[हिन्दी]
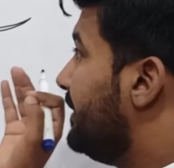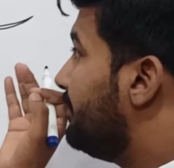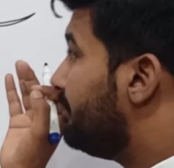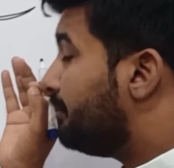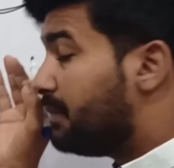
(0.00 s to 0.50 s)

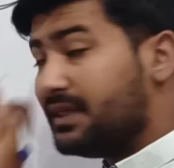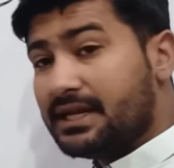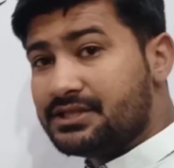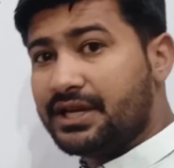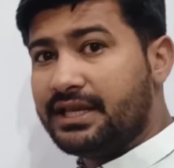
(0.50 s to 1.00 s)
हैं
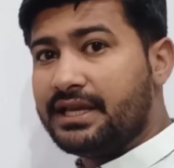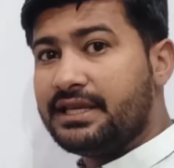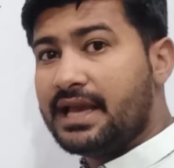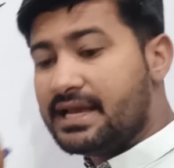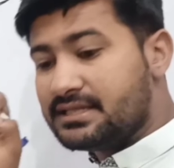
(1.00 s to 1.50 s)
बंदा चाहिए
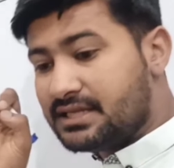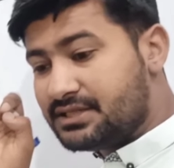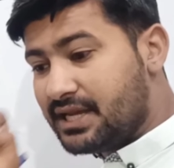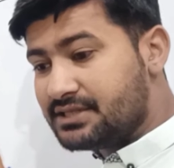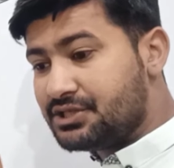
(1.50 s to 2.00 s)
या ऐसा
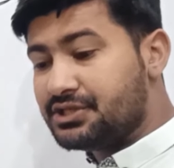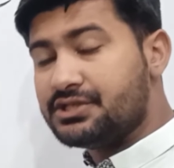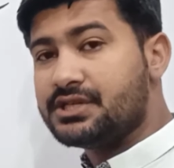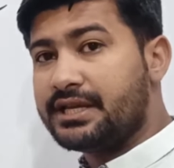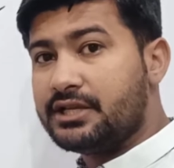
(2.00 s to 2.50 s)
ऐसी
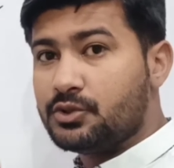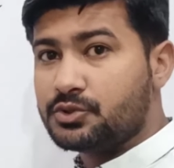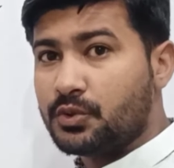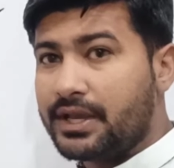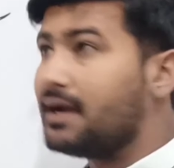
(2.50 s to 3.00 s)
चीज़ चाहिए जो
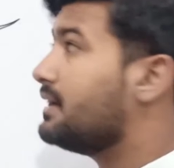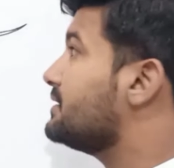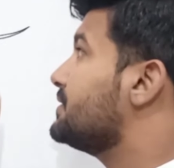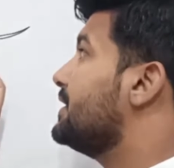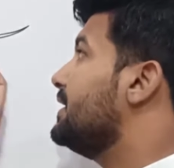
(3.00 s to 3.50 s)
इसको क्या
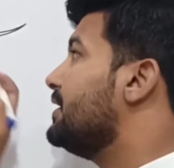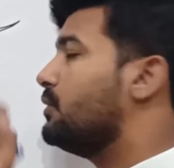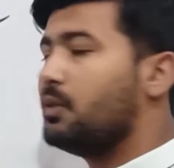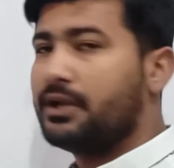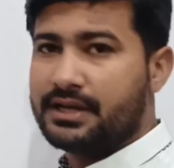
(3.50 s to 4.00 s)
कर सके
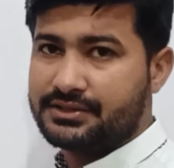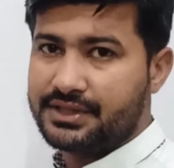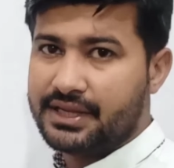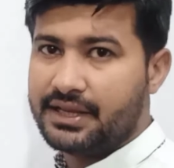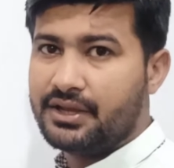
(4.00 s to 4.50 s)
डिकोड कर
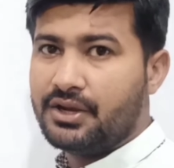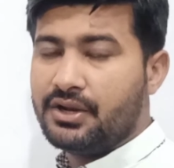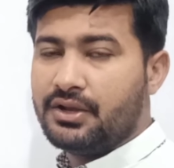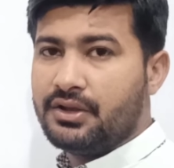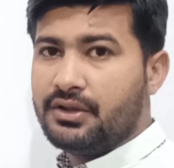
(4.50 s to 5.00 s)
सके
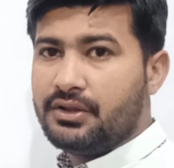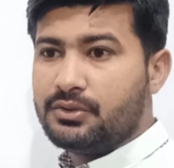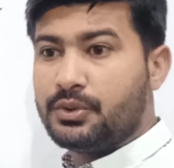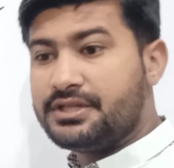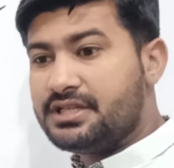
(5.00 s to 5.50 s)

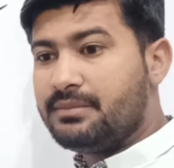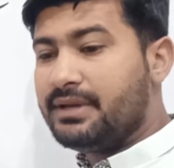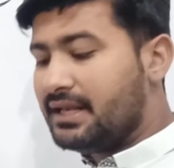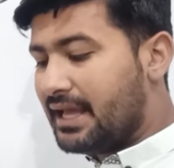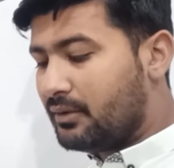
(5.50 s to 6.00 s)
तो किसी
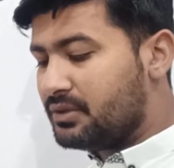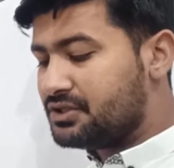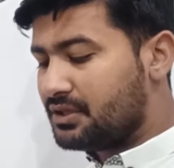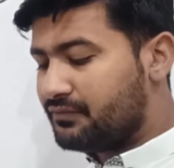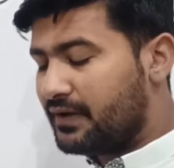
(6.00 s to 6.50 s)
भी
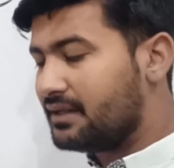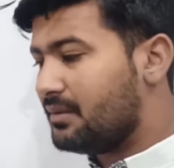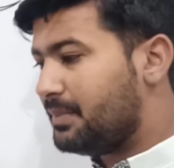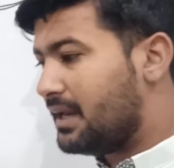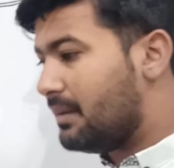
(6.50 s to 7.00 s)
लैंग्वेज फॉर
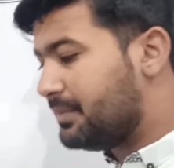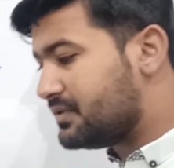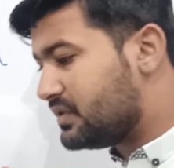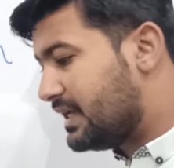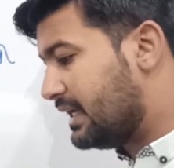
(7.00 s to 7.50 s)
एग्ज़ाम्पल आप
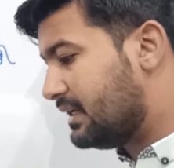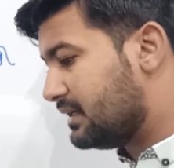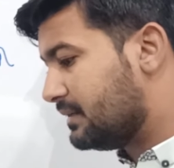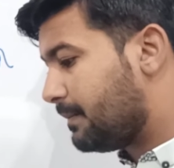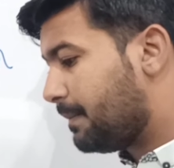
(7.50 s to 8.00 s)
किसी एक